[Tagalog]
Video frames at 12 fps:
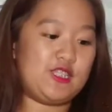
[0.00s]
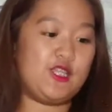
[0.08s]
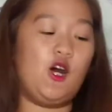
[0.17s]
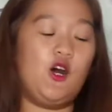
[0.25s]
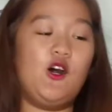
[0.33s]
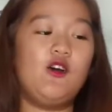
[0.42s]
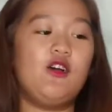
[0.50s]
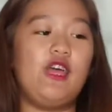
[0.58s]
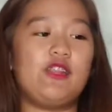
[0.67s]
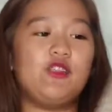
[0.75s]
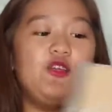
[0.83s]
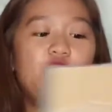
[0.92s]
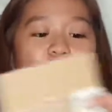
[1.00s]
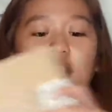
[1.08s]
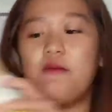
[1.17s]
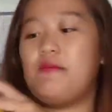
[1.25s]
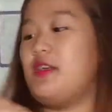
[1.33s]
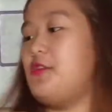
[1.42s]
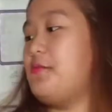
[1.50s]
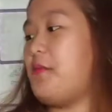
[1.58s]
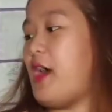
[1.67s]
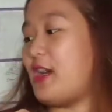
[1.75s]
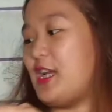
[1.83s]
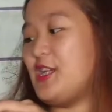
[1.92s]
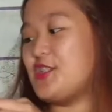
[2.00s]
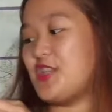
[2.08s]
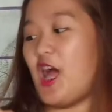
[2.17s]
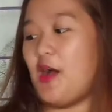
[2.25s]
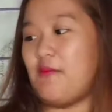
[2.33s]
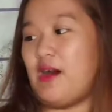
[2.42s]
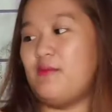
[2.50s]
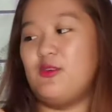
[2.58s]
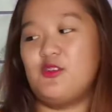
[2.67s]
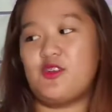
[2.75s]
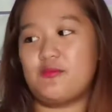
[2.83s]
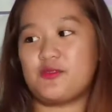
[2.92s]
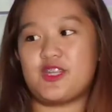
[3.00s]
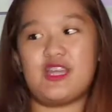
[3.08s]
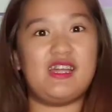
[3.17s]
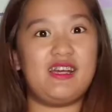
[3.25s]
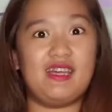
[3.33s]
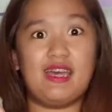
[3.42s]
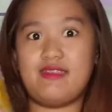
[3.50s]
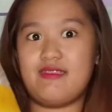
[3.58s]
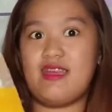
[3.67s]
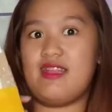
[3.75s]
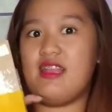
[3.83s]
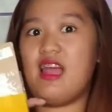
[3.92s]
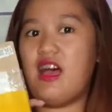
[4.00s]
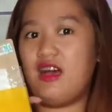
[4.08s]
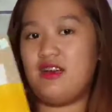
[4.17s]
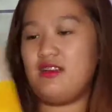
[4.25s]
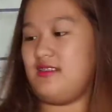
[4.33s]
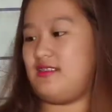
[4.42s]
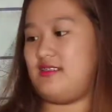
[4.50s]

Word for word: So, ito yung laman ng package. Nakabubble wrap siya ng ganyan lang.